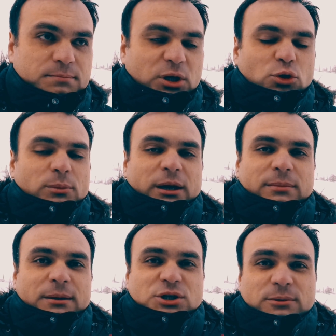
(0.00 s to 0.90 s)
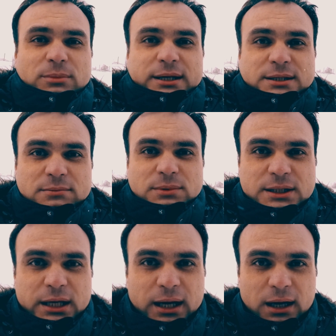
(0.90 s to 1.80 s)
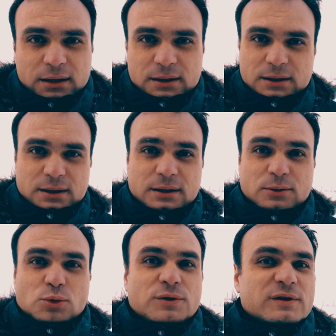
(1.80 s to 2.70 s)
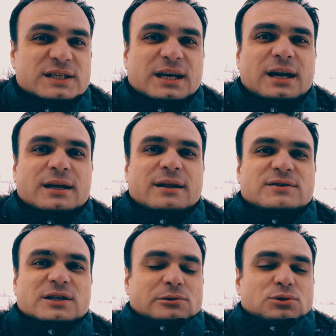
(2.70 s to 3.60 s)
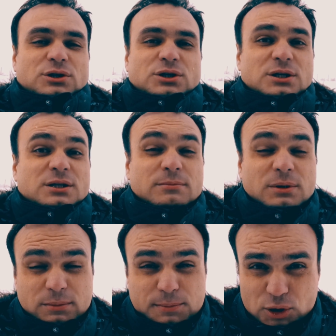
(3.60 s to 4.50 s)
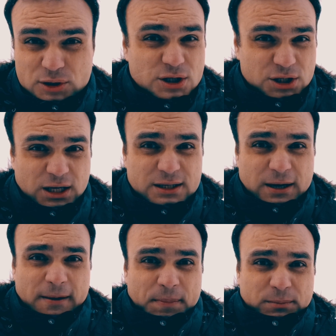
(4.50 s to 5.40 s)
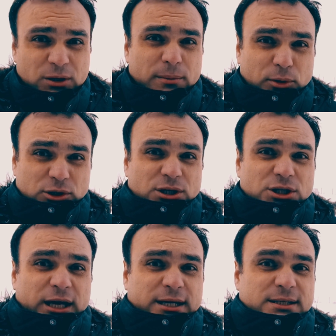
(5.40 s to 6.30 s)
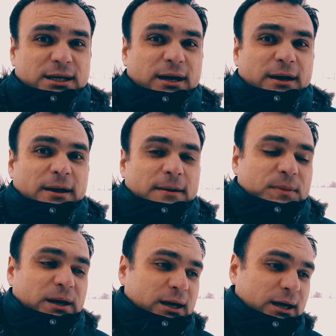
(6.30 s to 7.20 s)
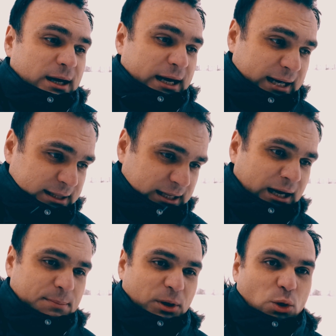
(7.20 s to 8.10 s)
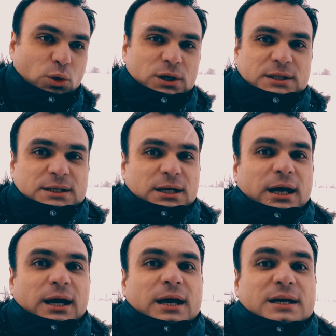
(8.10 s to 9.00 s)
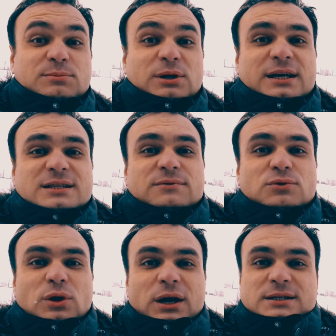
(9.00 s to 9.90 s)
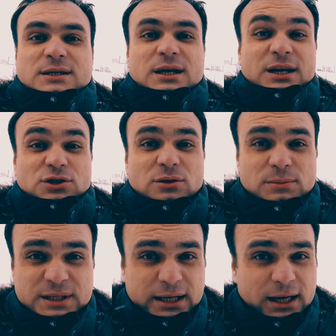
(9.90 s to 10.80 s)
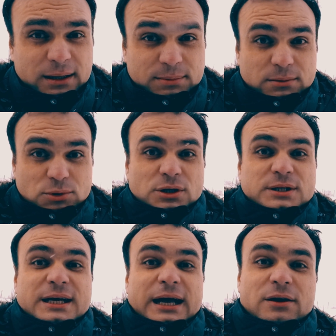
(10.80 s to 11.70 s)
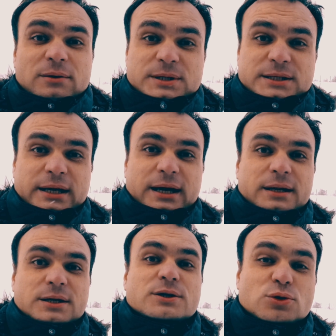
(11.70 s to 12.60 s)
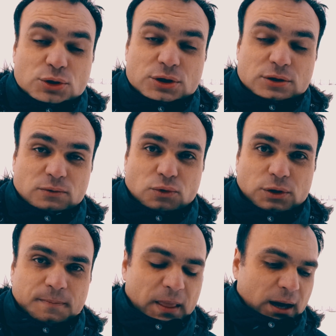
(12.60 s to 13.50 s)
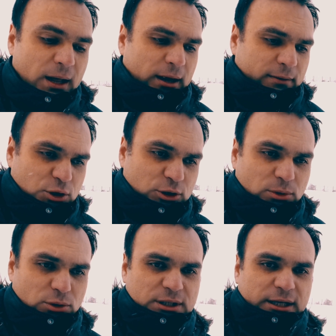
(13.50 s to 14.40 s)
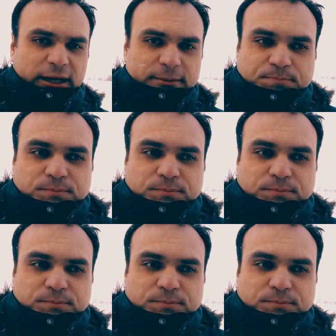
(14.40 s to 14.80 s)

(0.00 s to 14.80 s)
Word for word: придумали бы вообще бы один материал э, универсальный на все случаи жизни, был бы просто счаст... было бы просто счастье. А, а так приходится разбираться в нюансах каждого материала, потому что идеального материала не существует. В общем, друзья,